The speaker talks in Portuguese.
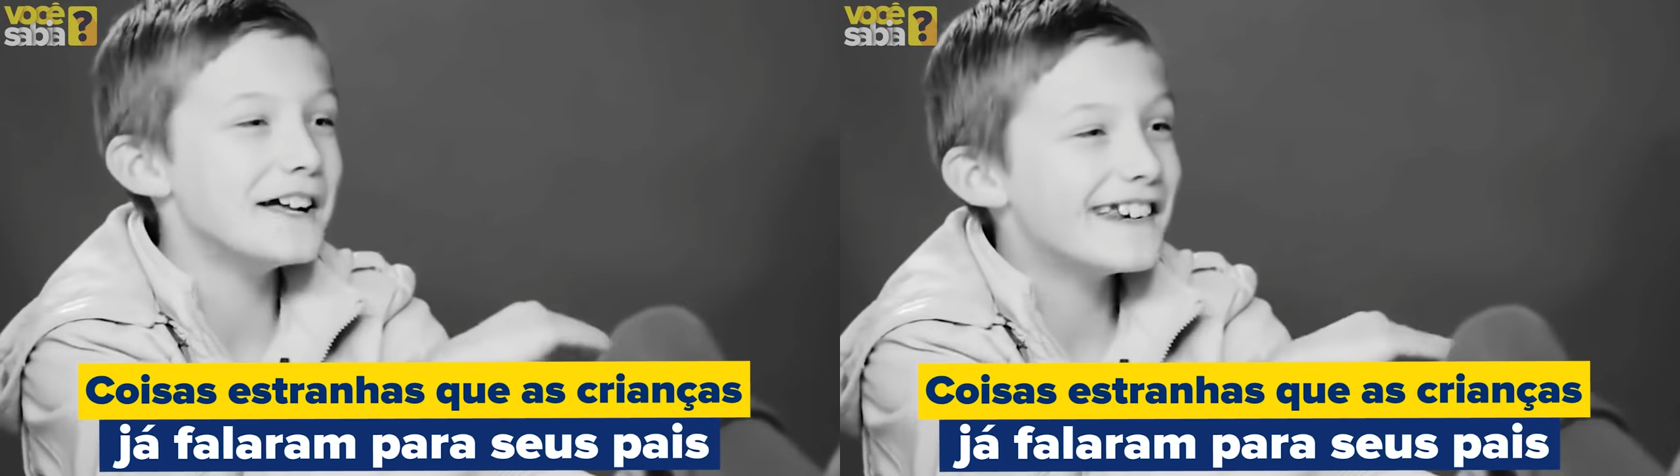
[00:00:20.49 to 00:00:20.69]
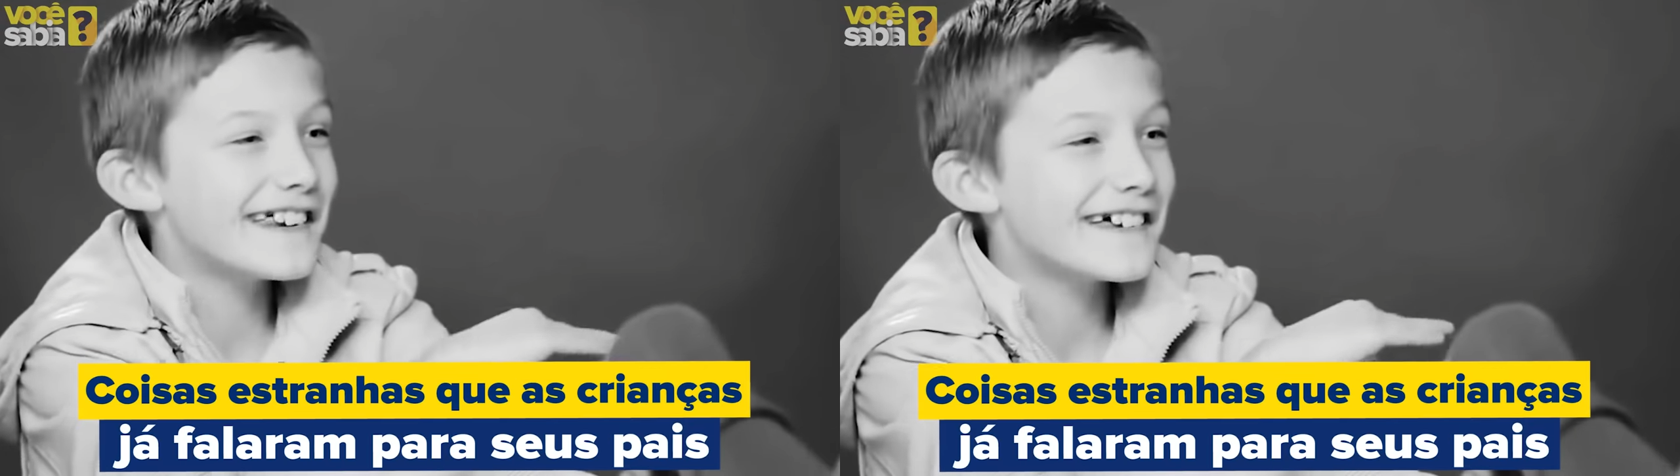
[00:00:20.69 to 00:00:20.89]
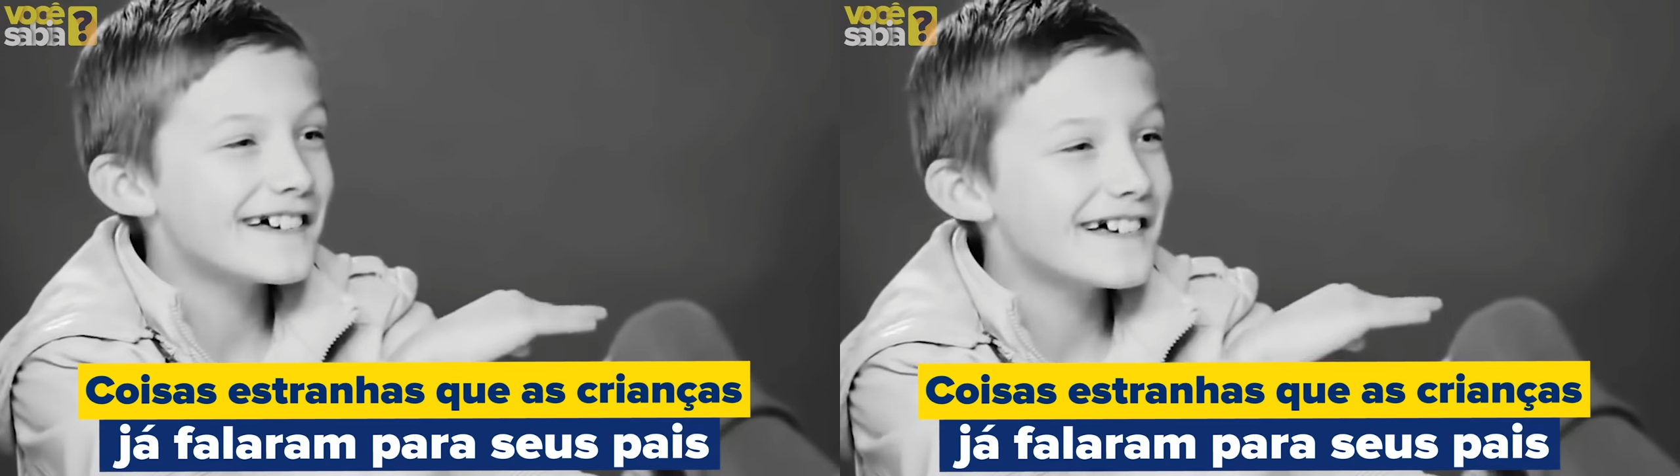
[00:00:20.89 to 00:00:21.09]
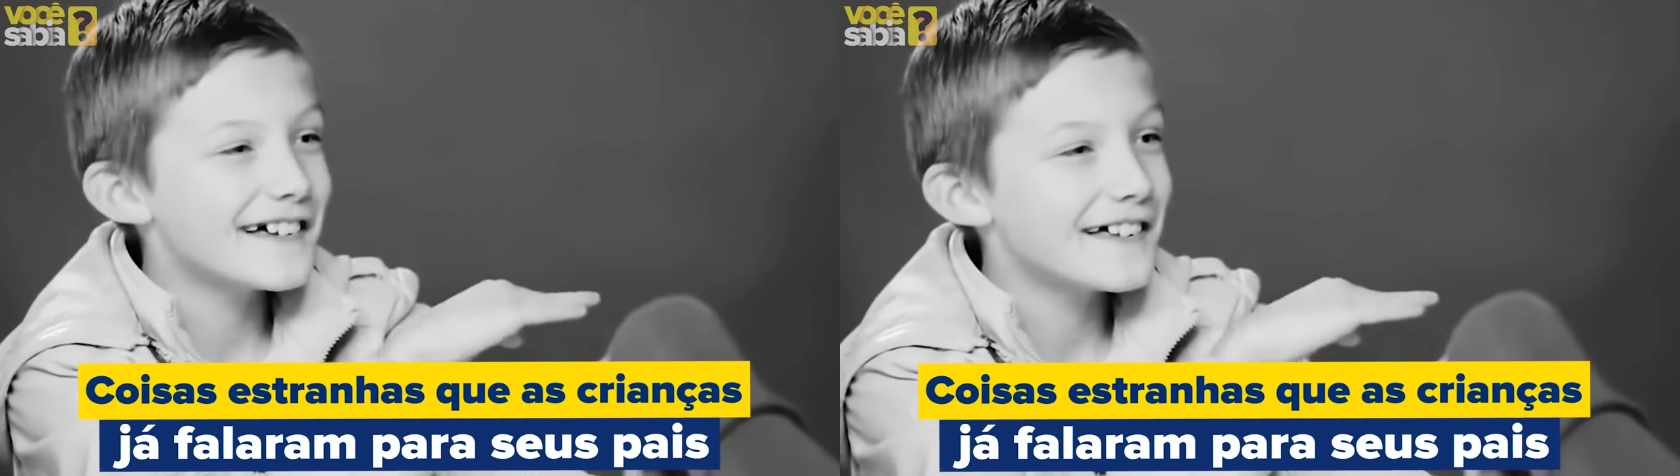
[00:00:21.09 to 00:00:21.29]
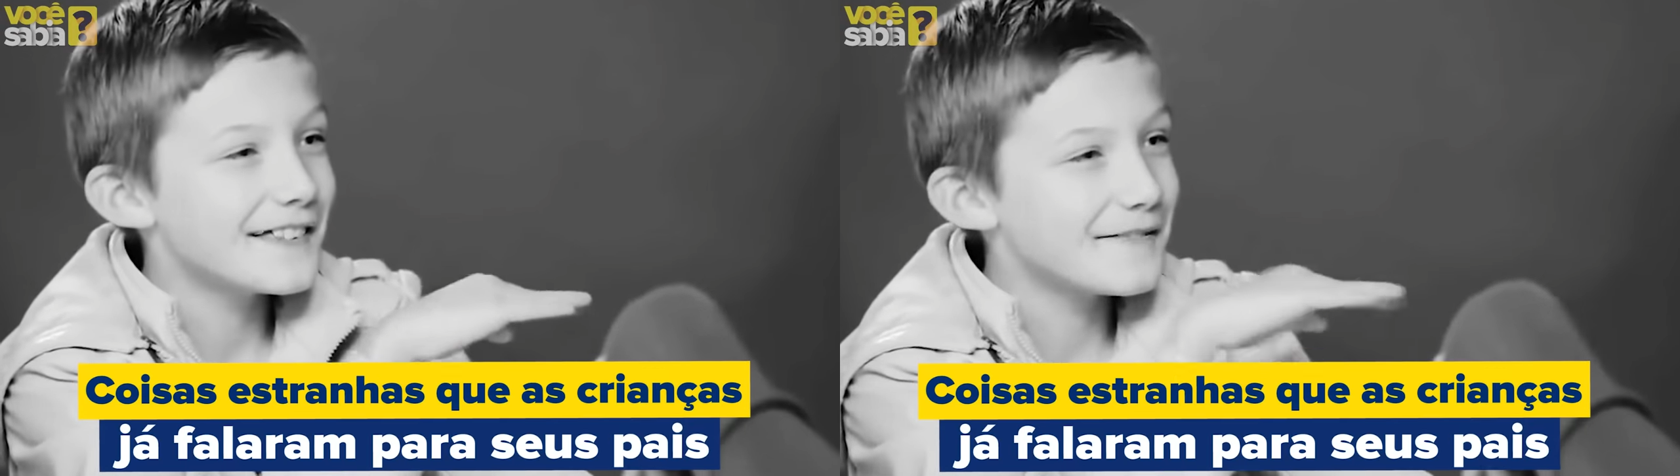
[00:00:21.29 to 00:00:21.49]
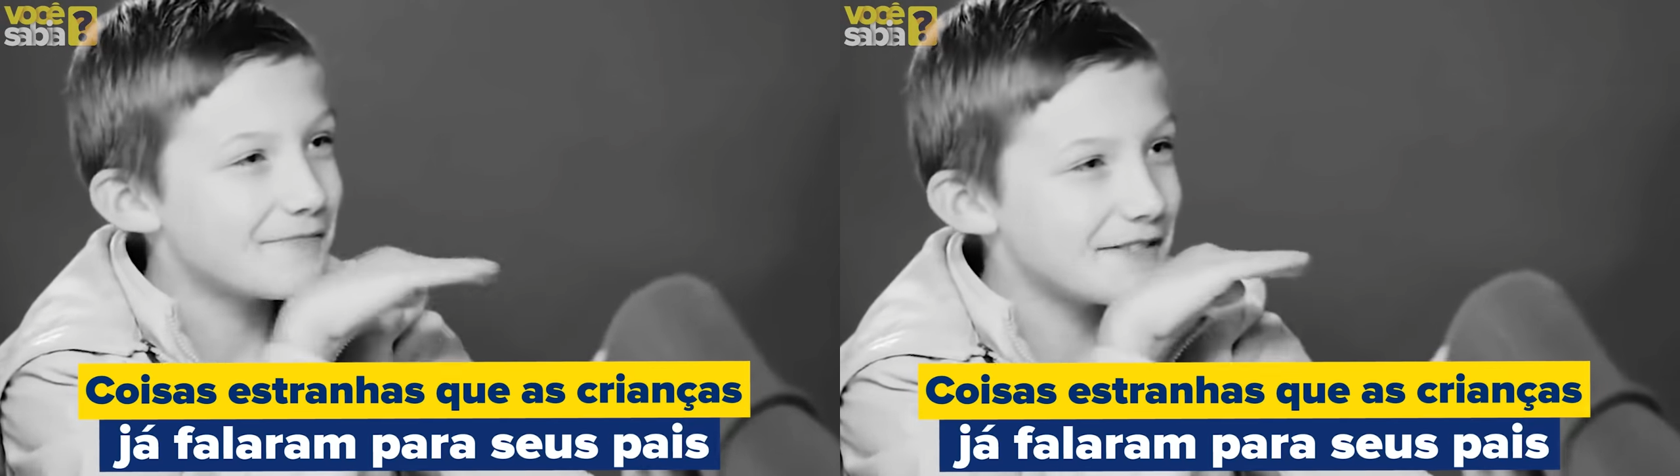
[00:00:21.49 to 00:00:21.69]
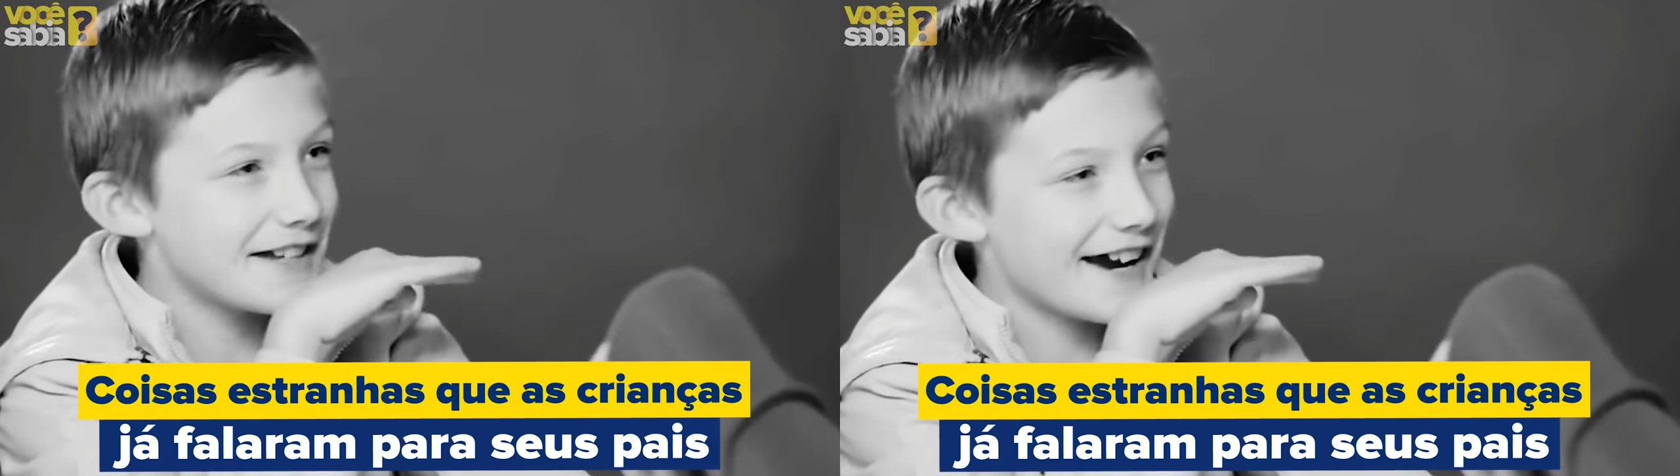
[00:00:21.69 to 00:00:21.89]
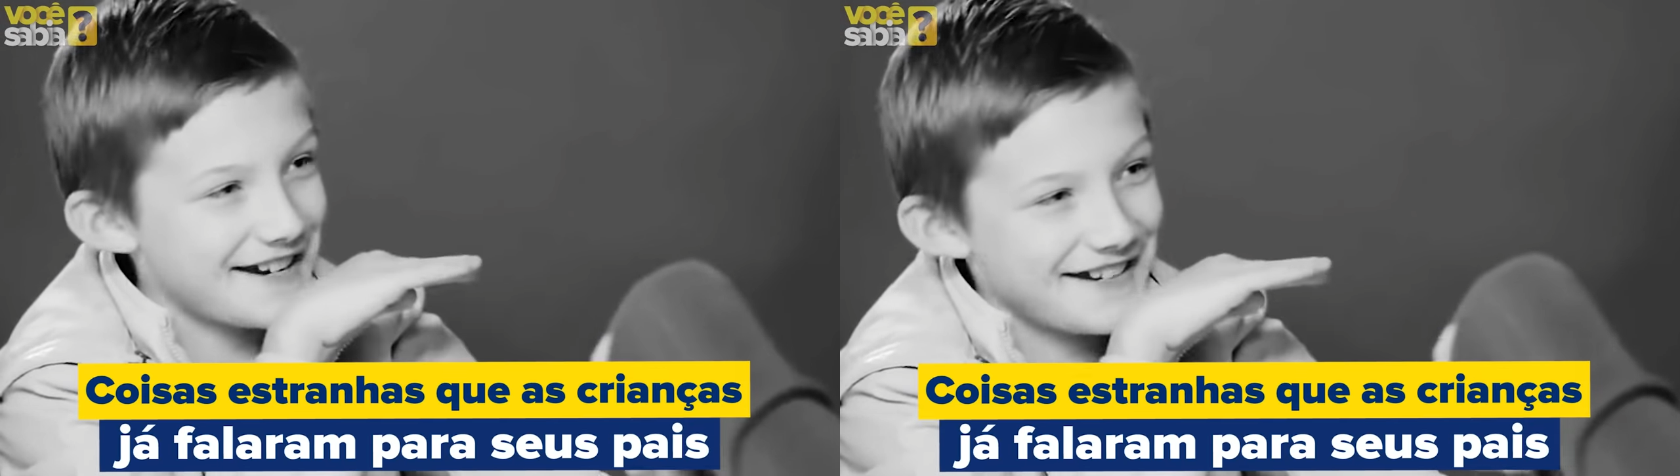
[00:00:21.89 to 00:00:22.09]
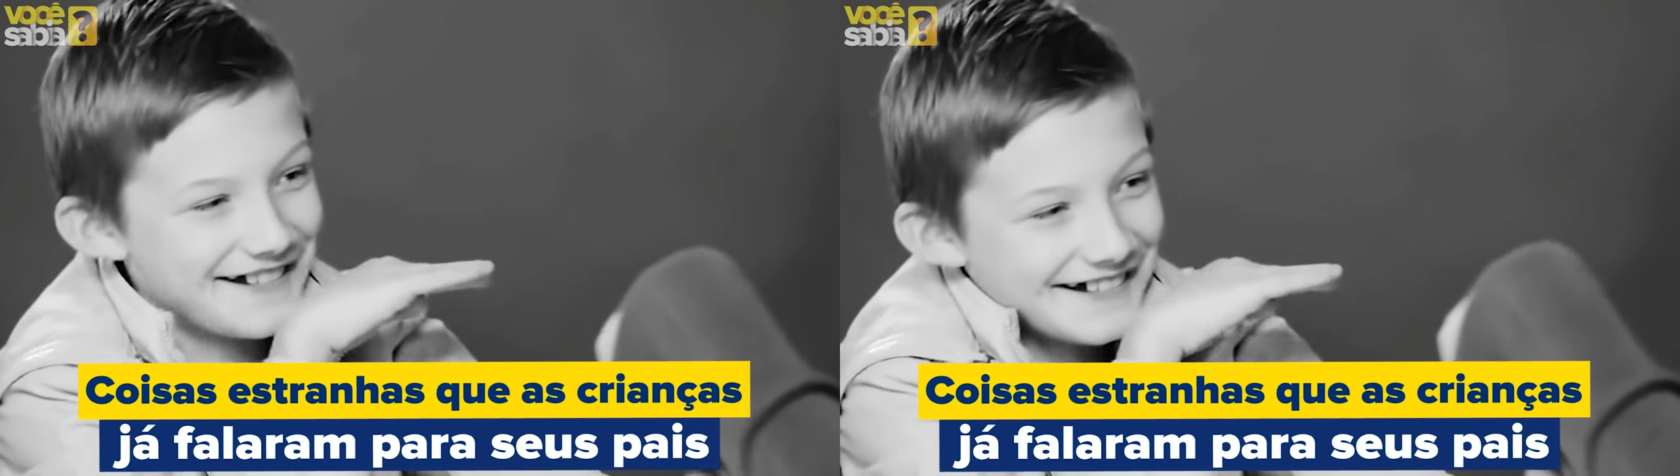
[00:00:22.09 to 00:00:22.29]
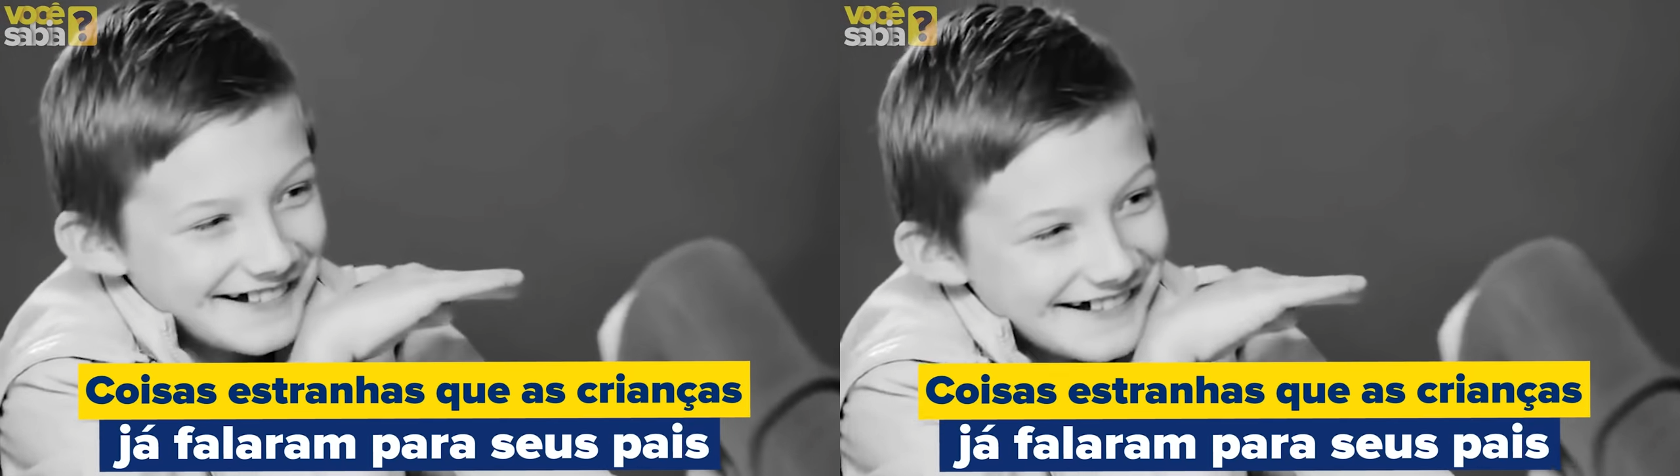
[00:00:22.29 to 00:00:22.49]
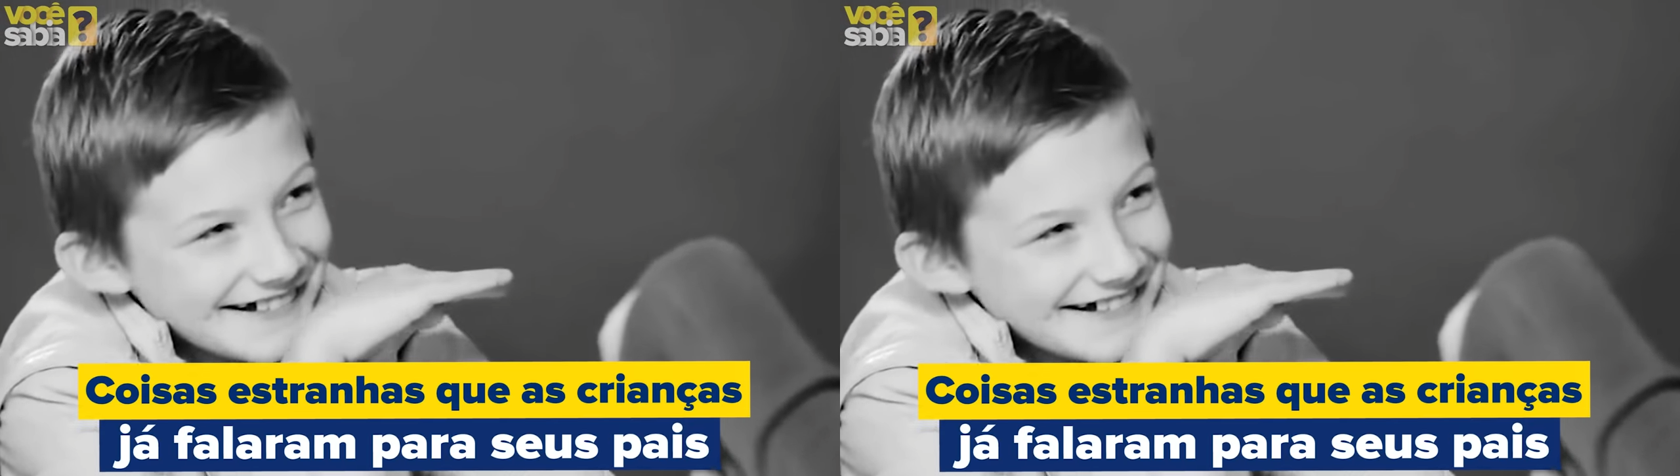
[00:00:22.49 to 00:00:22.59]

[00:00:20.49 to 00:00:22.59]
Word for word: que as crianças já falaram para os seus